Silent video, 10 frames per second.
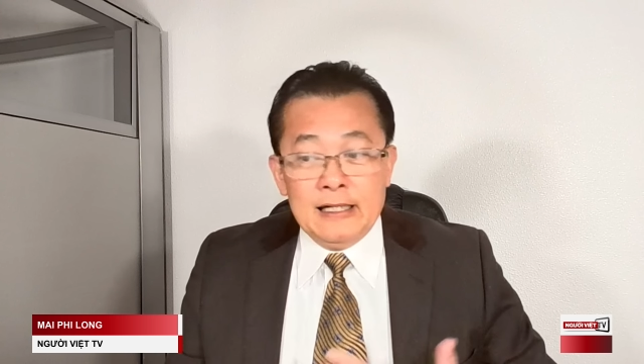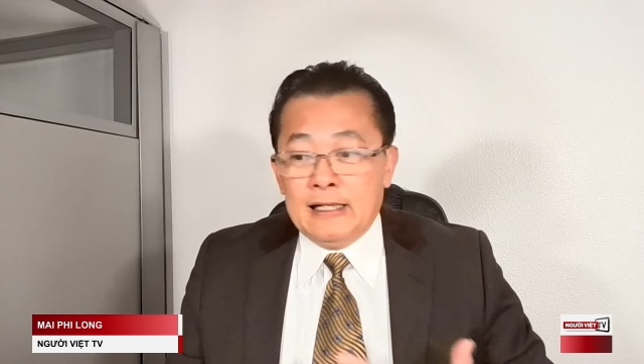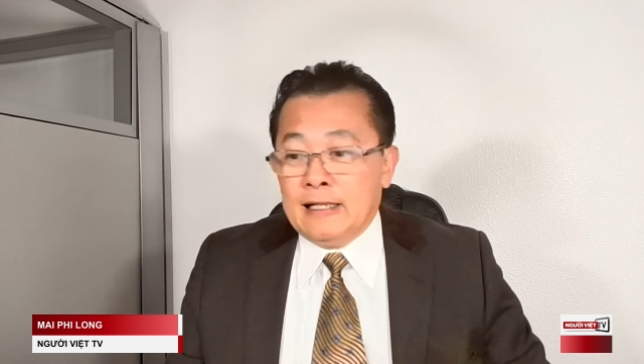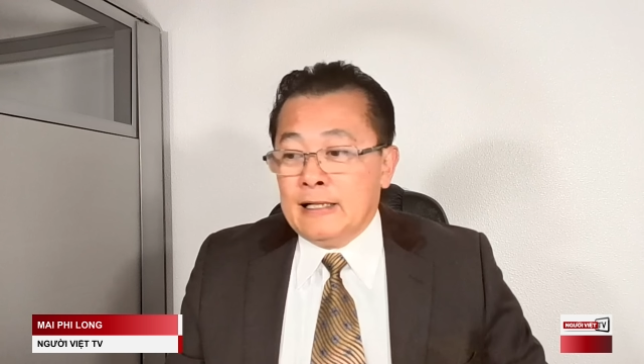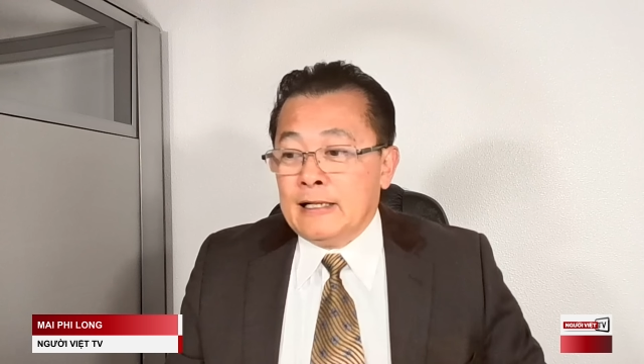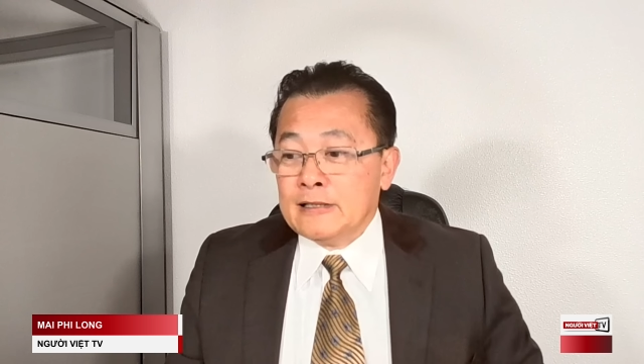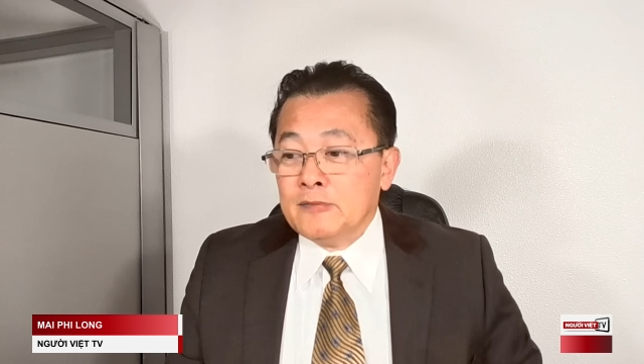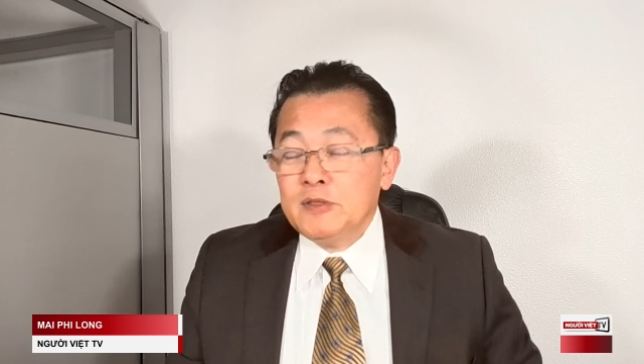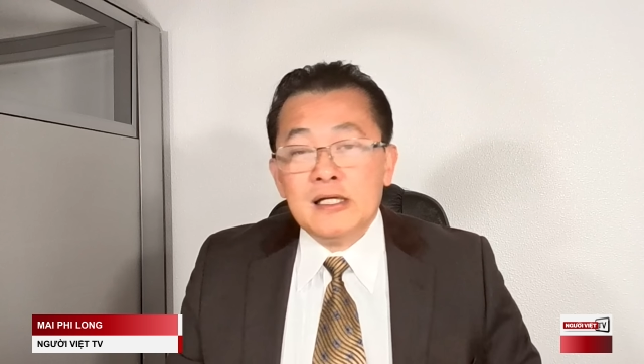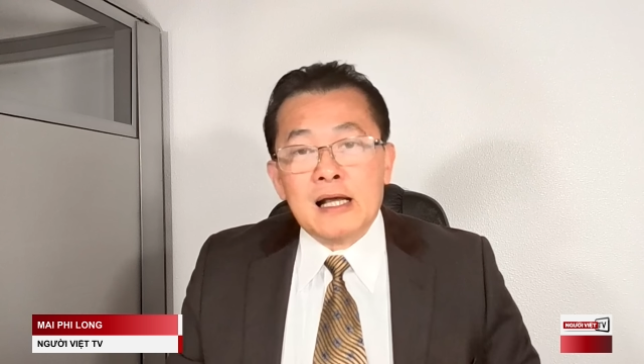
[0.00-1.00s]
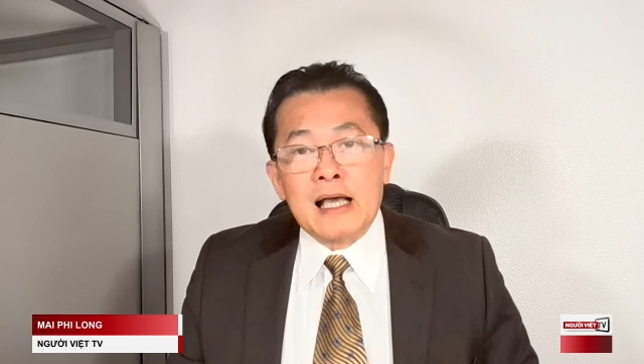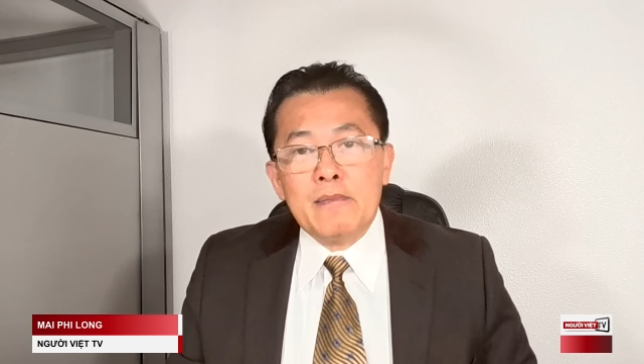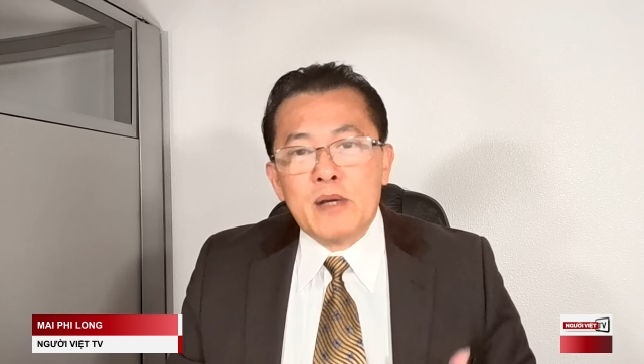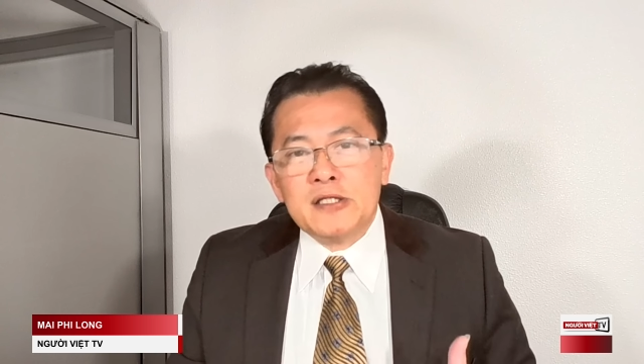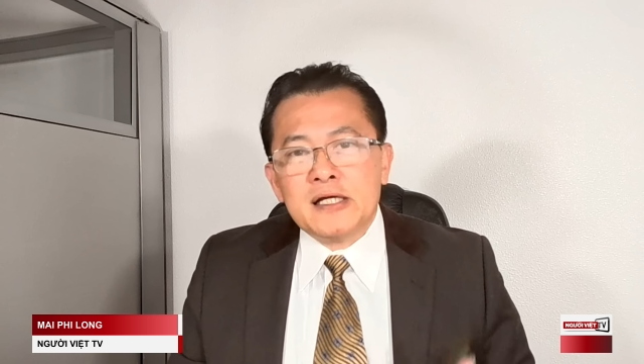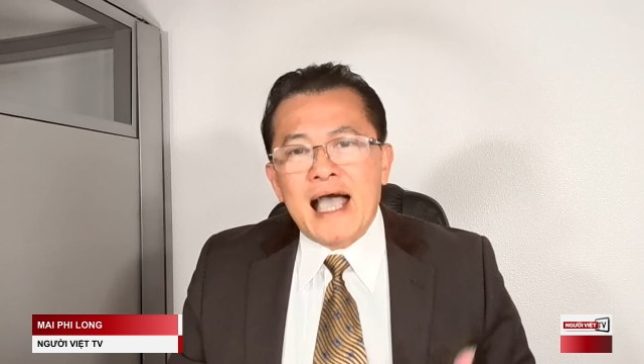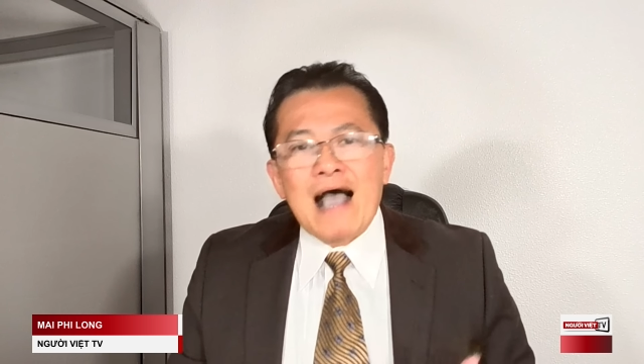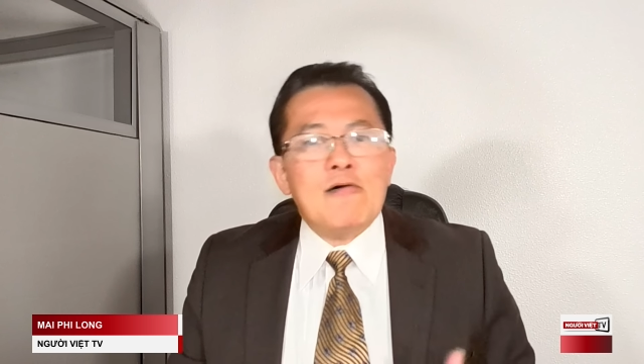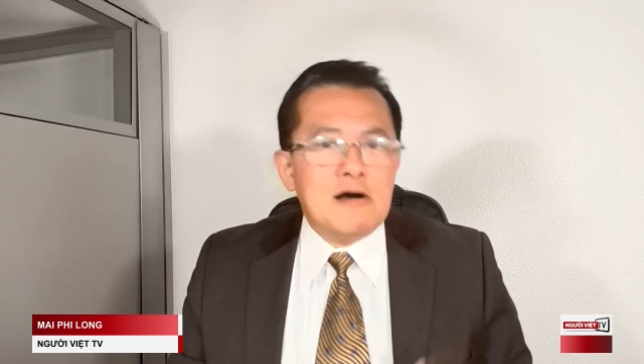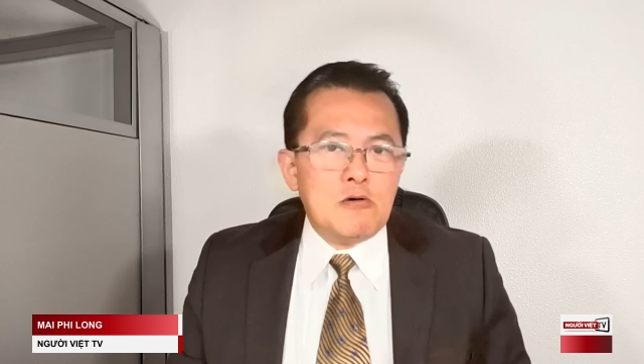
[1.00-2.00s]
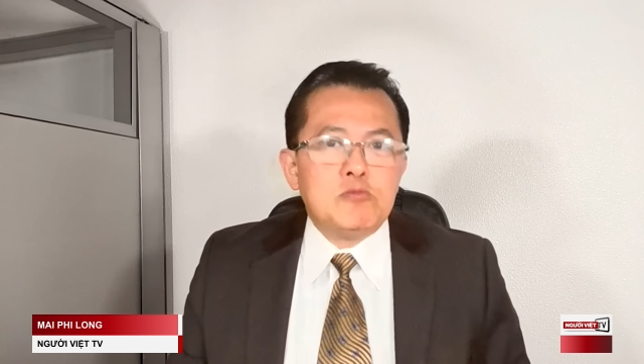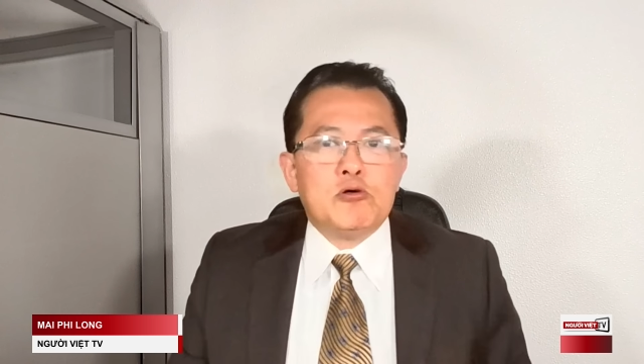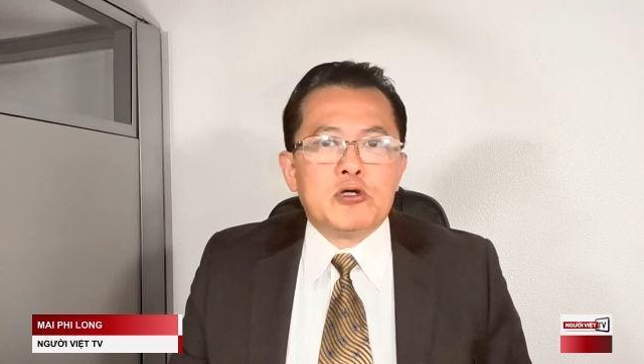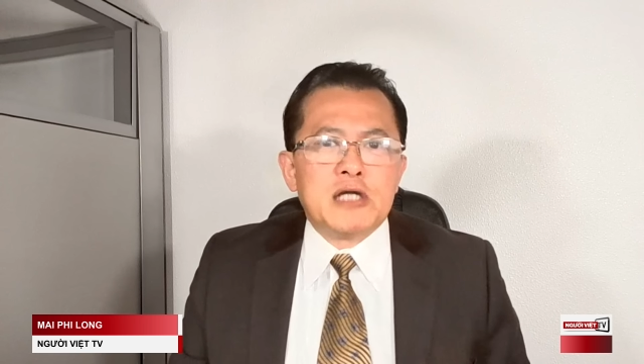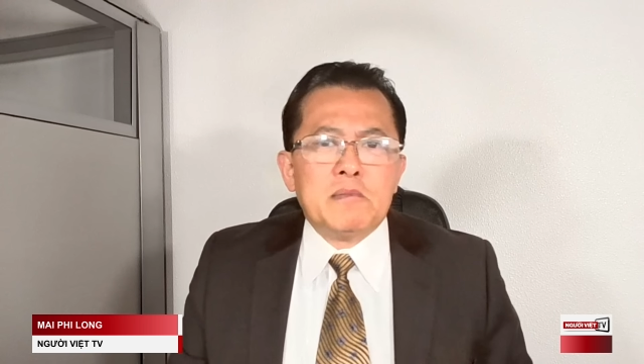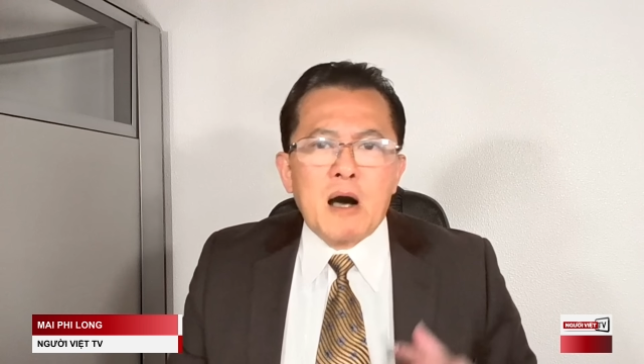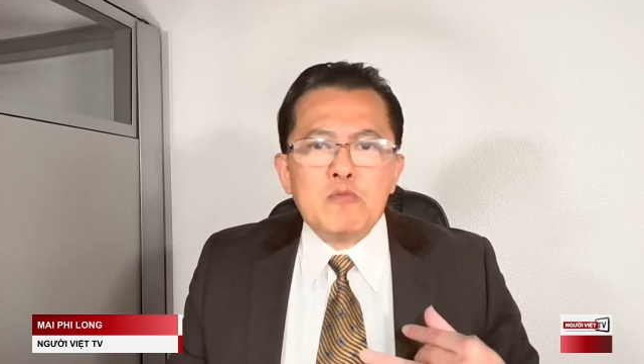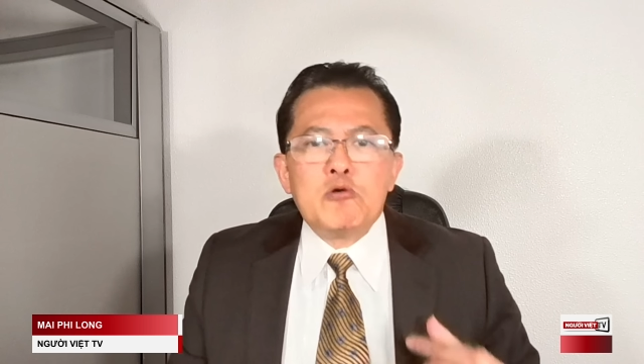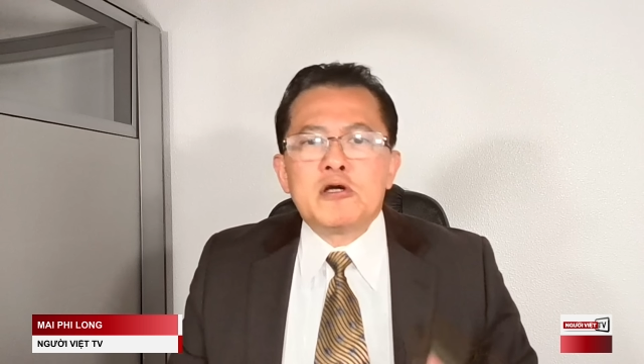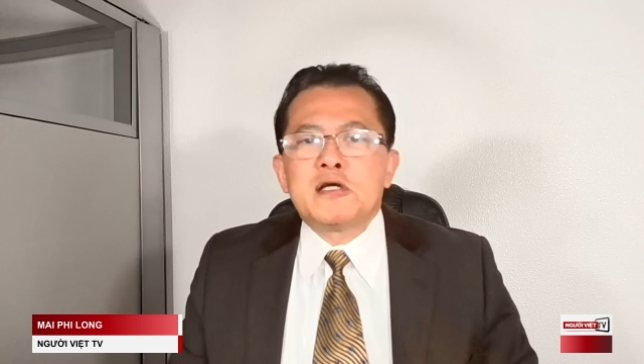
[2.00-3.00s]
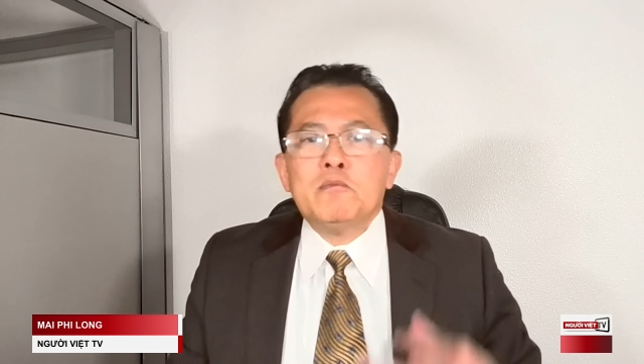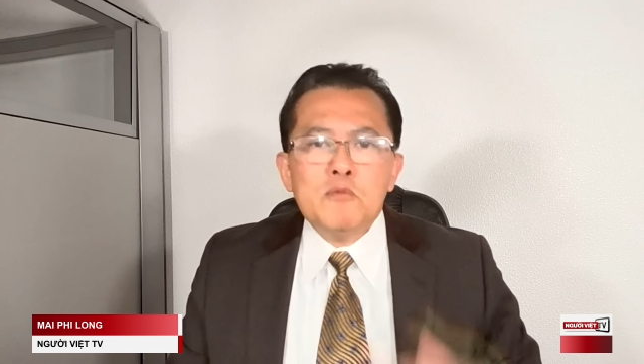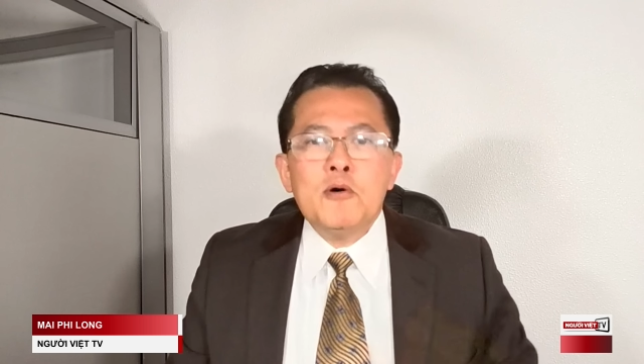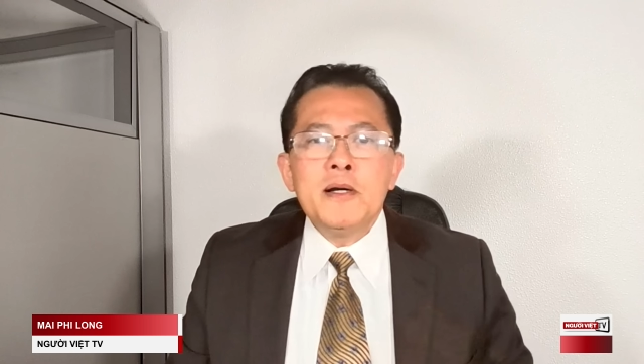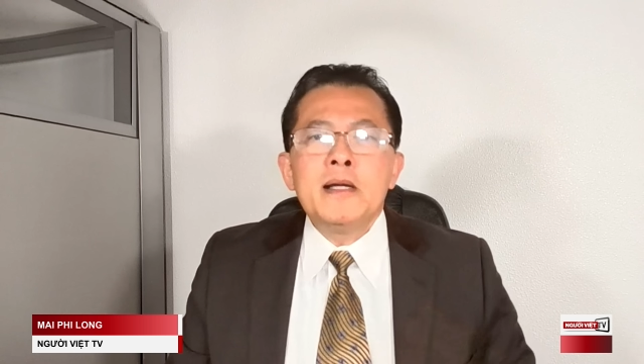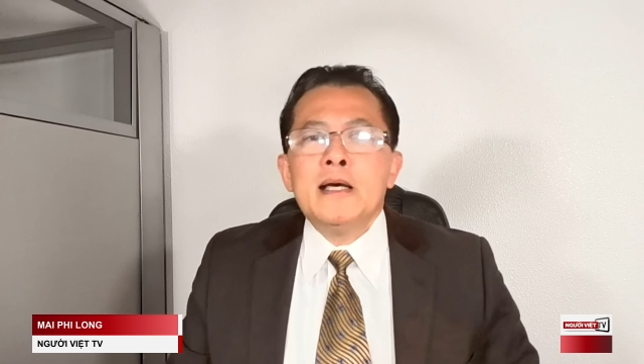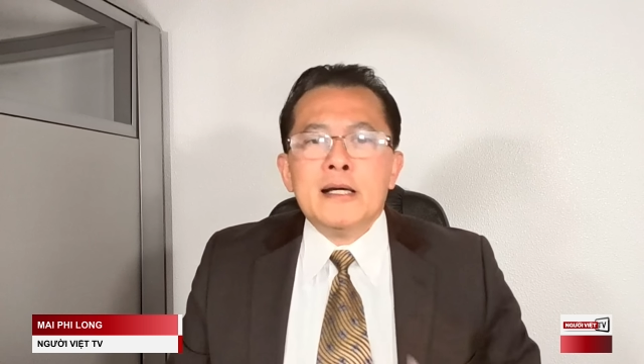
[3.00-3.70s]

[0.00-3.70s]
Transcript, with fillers: uh, giống như là cái cái sự ao ước của ông Donald Trump ông Donald Trump muốn